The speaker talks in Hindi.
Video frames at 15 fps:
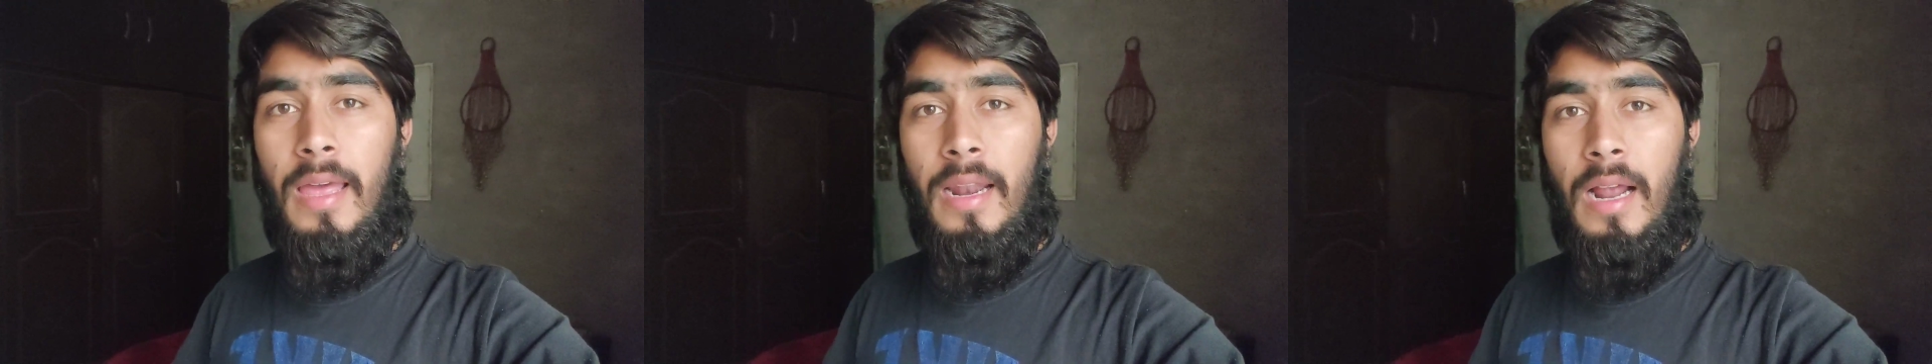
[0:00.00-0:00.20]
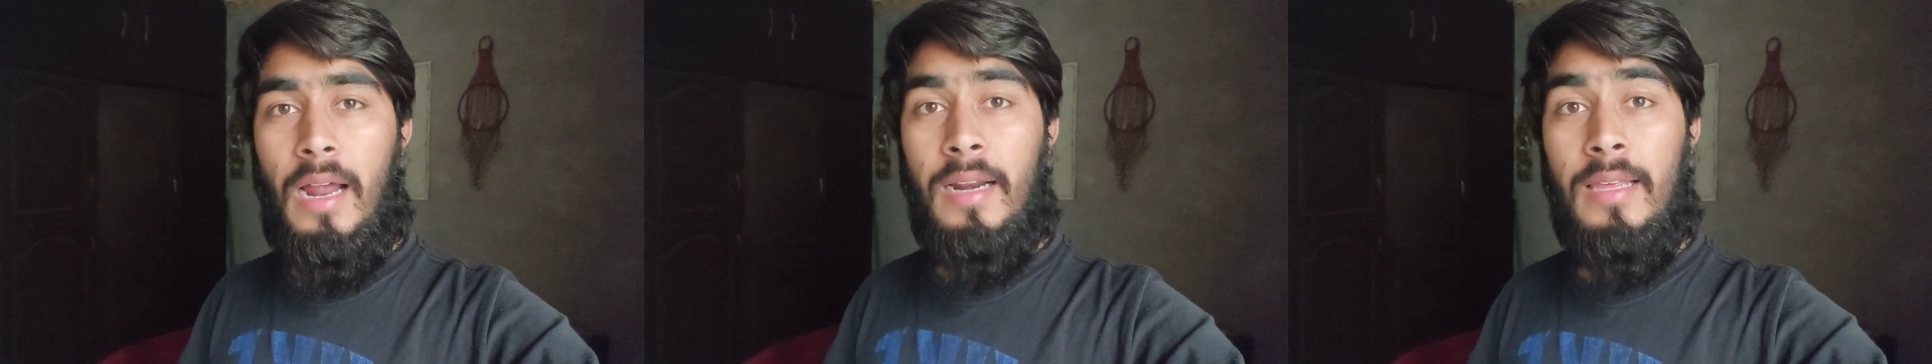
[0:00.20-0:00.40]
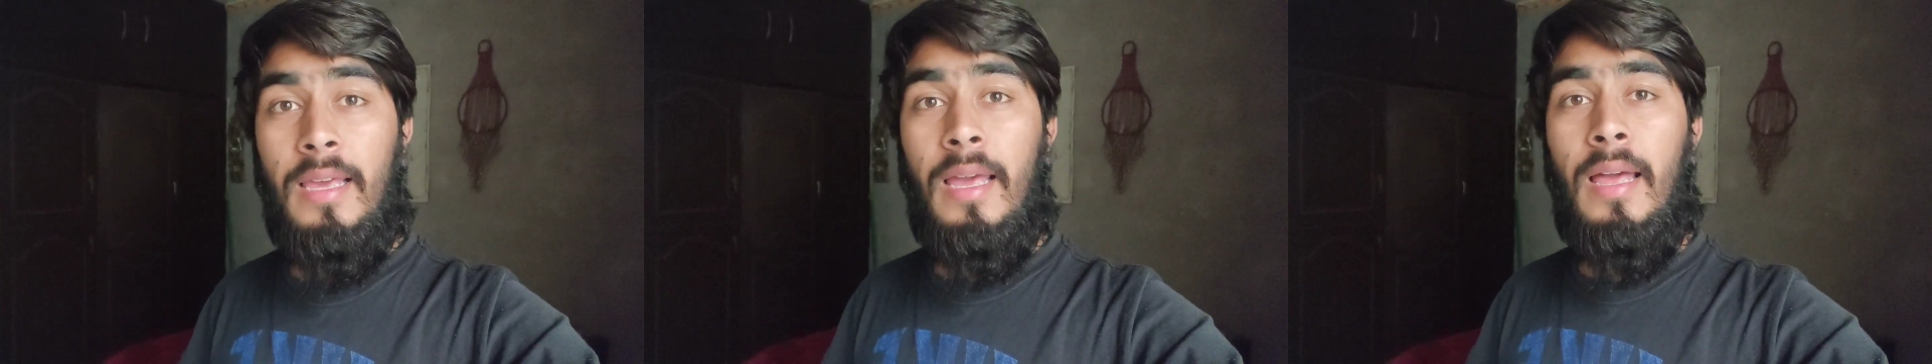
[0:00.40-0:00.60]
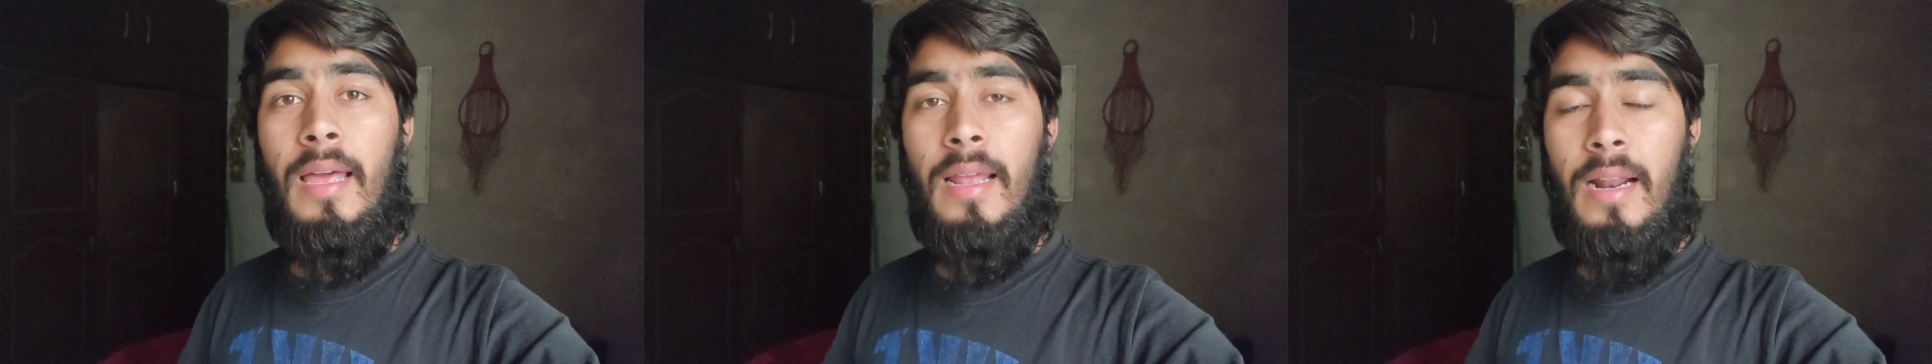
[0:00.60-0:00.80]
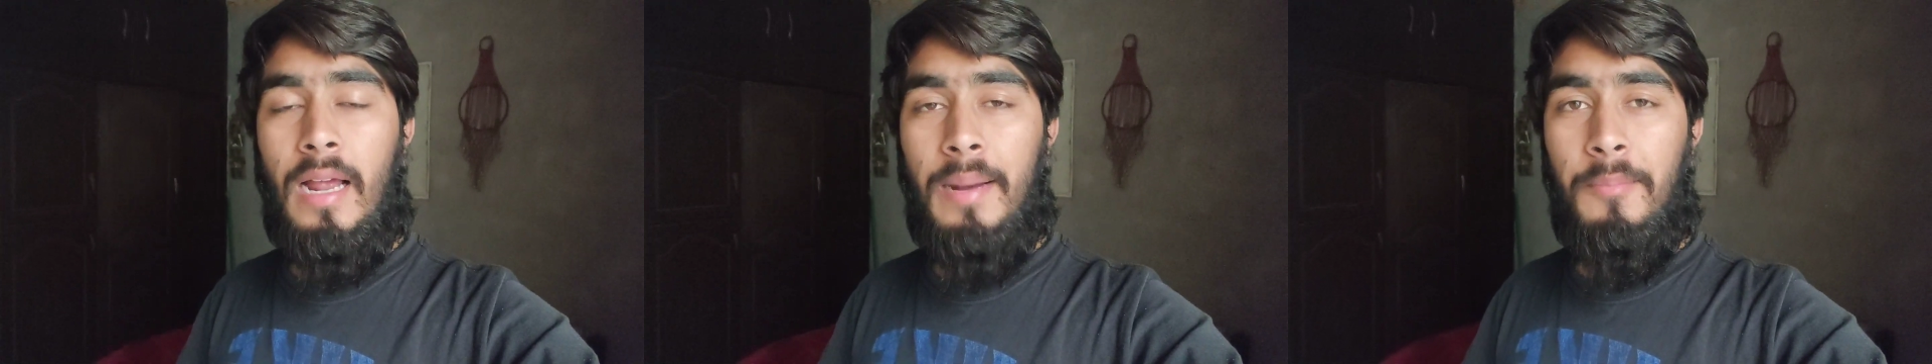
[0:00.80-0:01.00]
ईरान गया
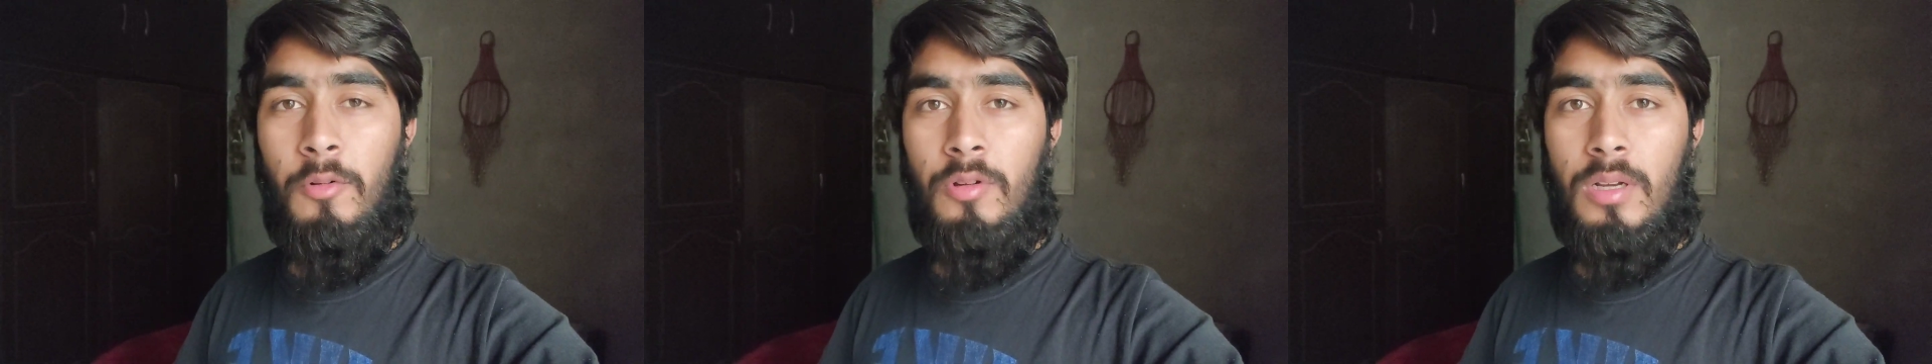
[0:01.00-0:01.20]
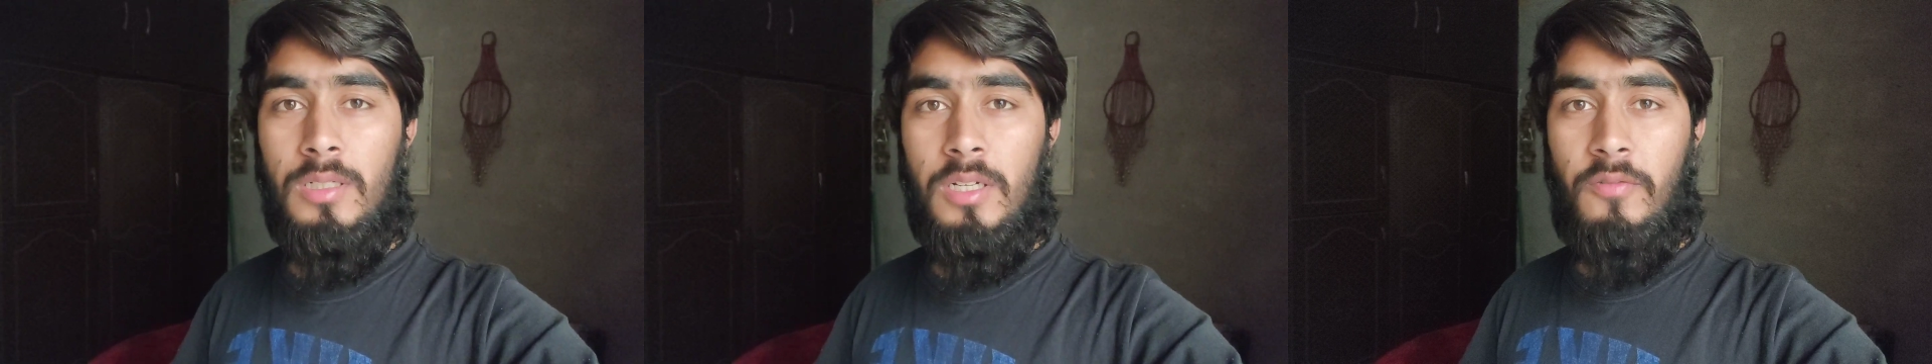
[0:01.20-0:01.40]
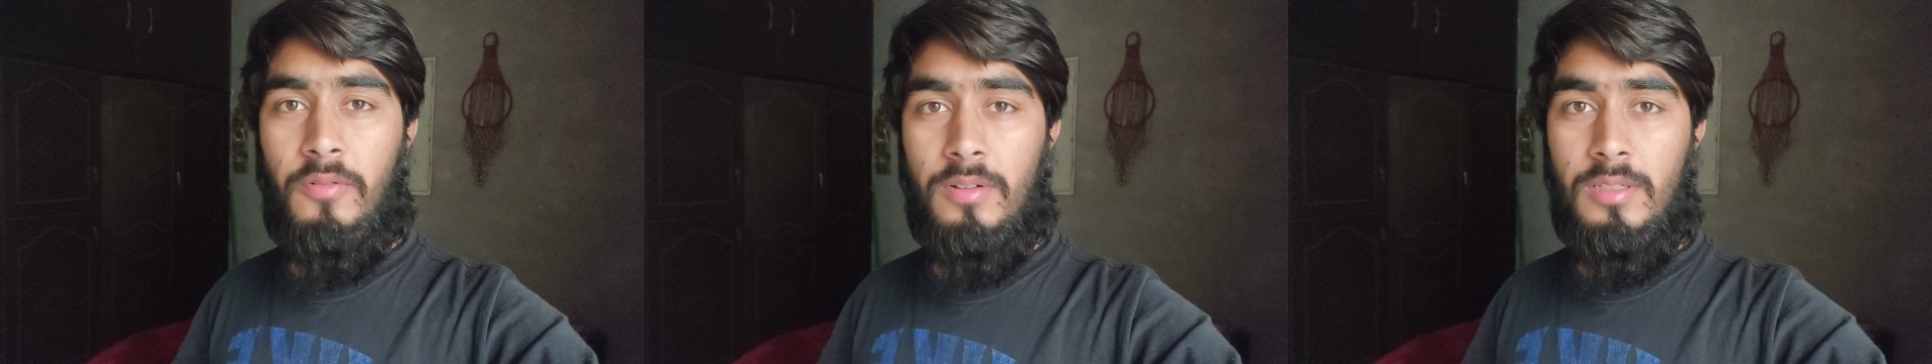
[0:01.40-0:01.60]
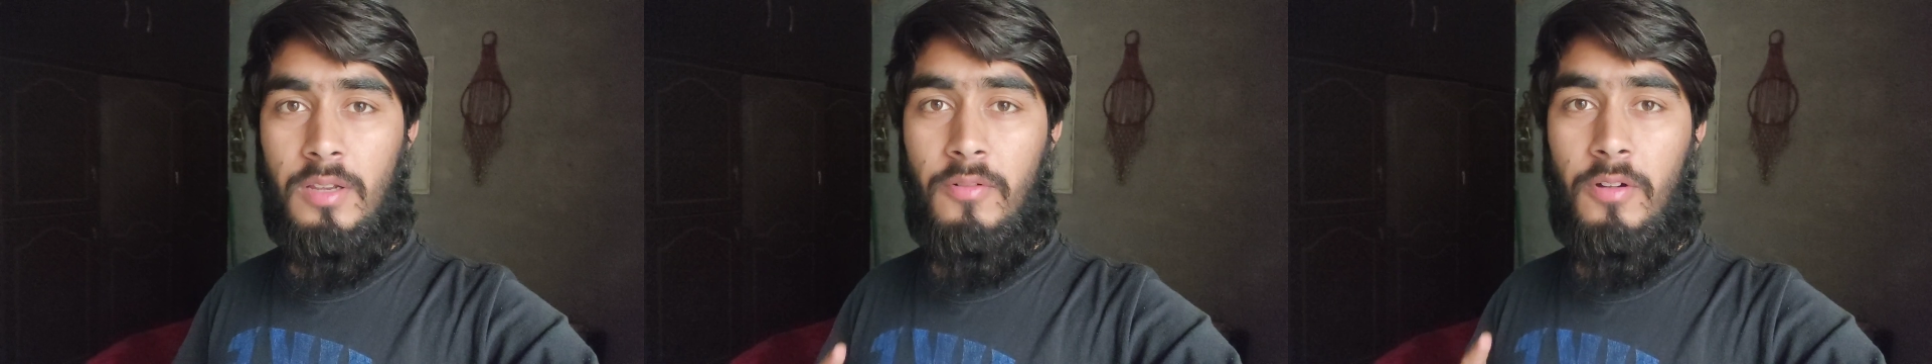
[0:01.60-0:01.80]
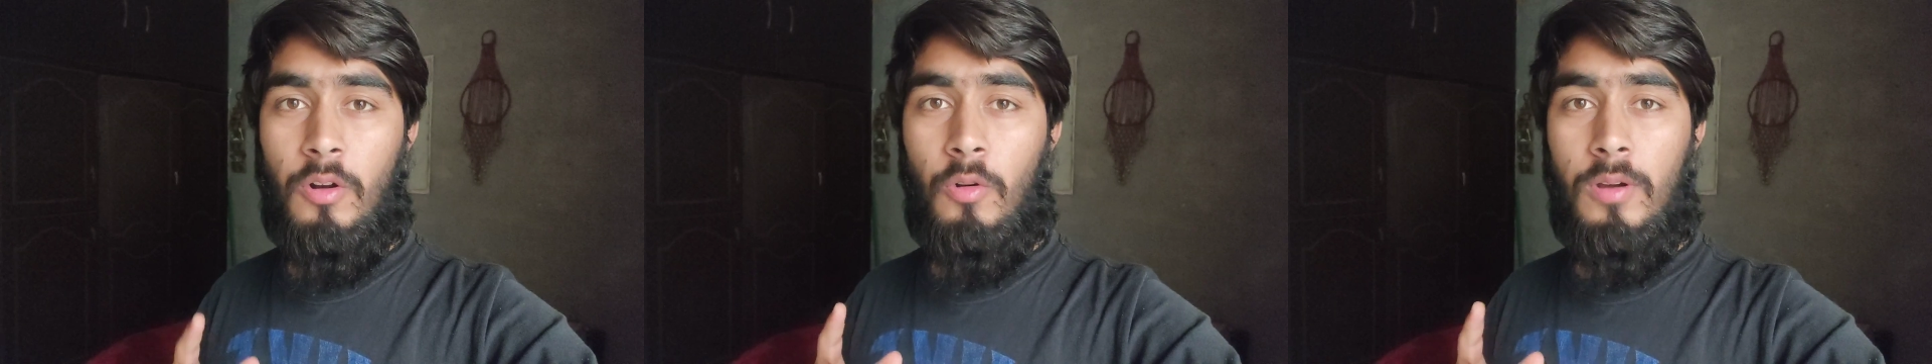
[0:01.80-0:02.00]
ईरान में उनका
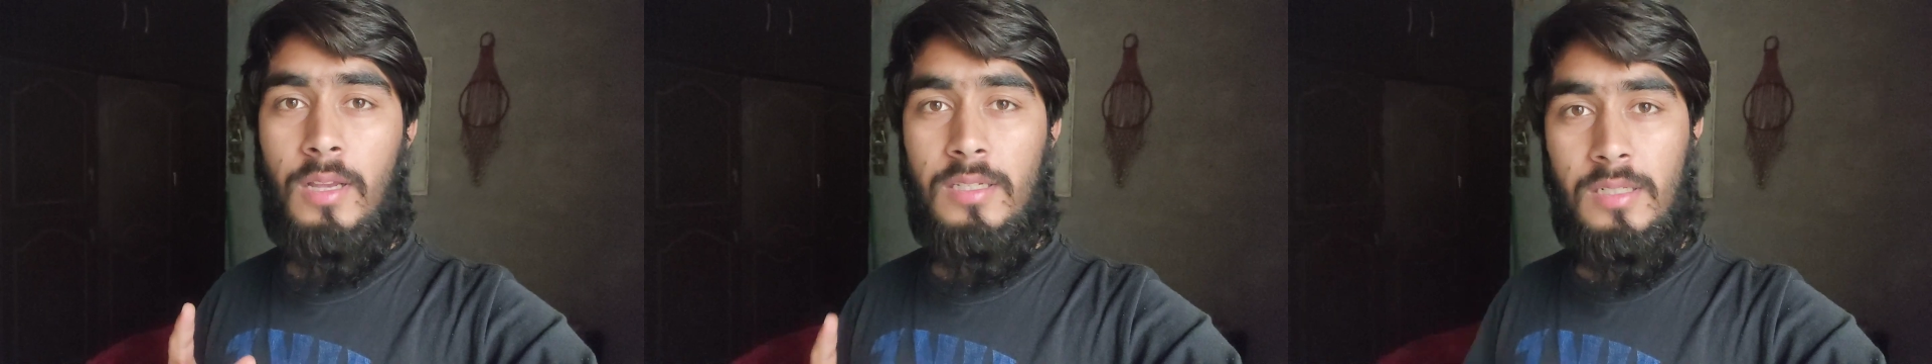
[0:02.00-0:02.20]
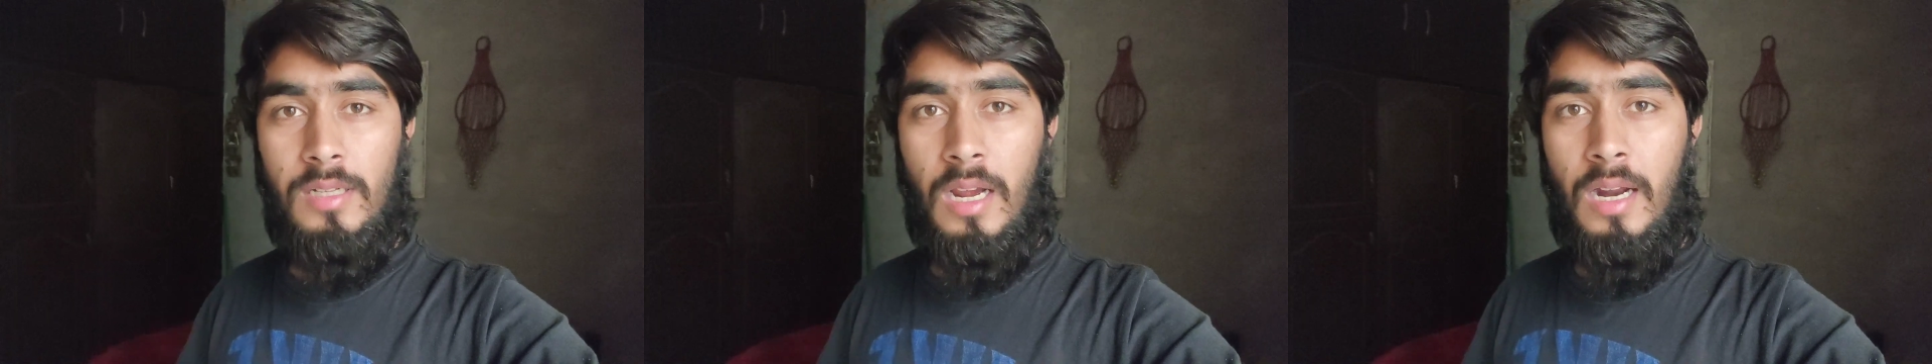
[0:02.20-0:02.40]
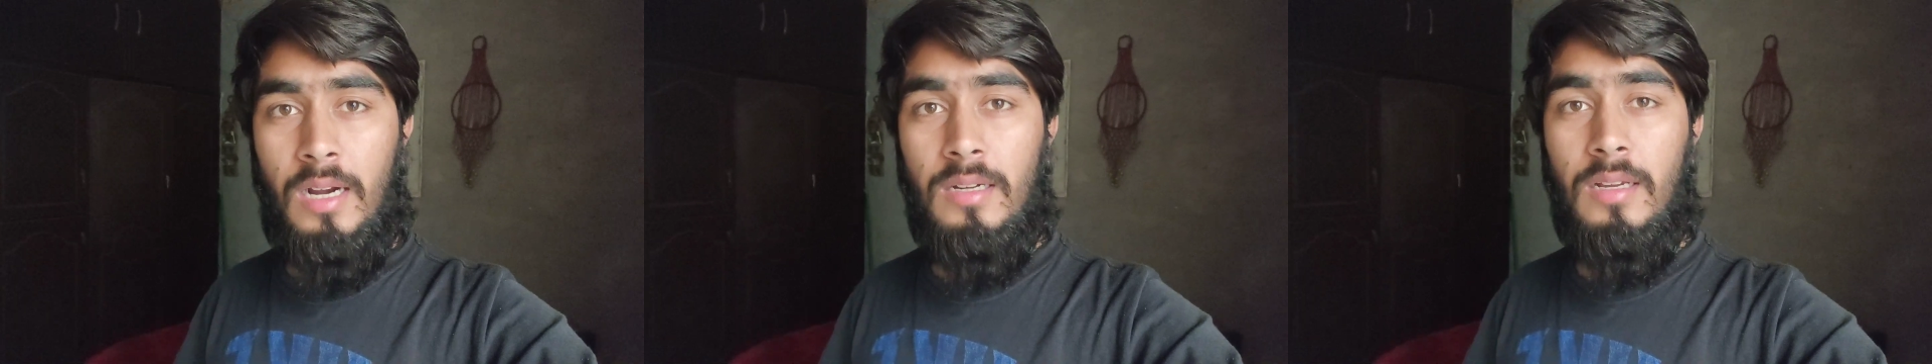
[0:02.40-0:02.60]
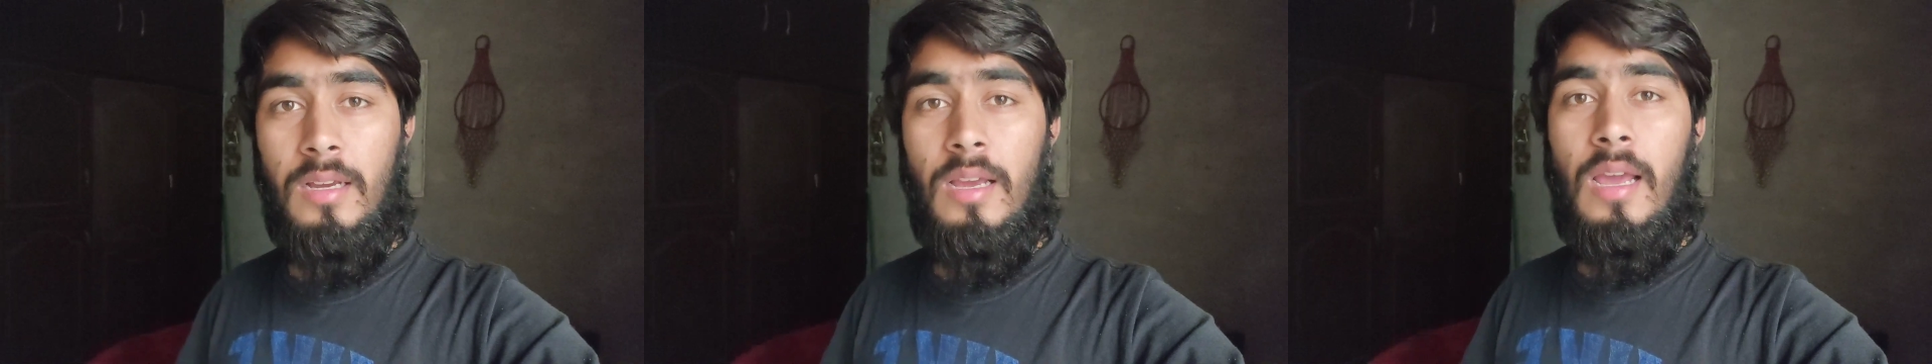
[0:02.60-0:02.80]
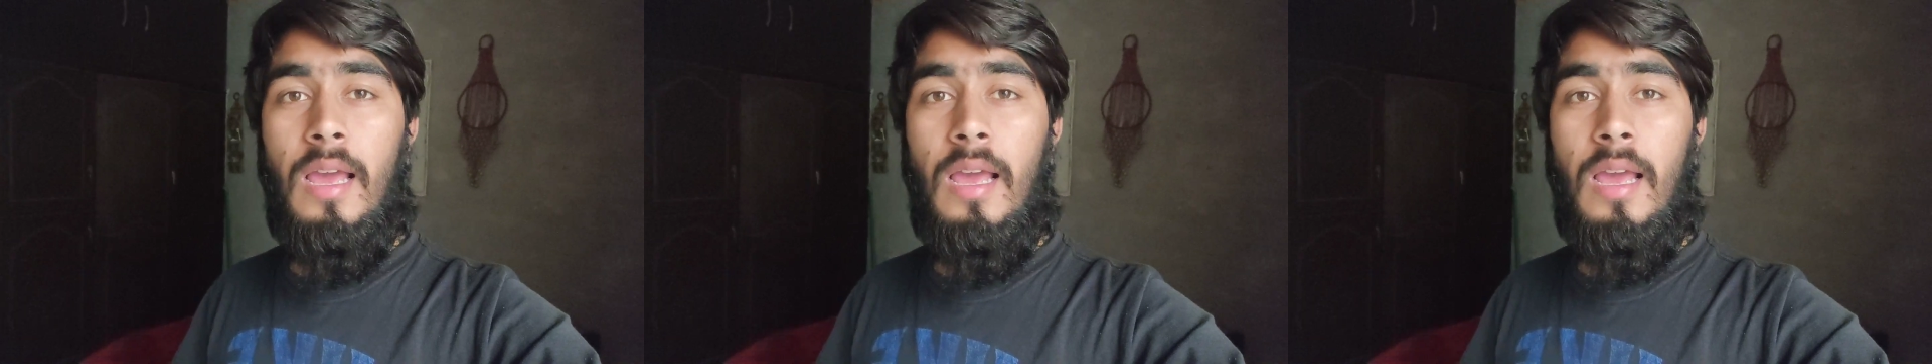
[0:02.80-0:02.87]
सफ़र हो गया स्टार्ट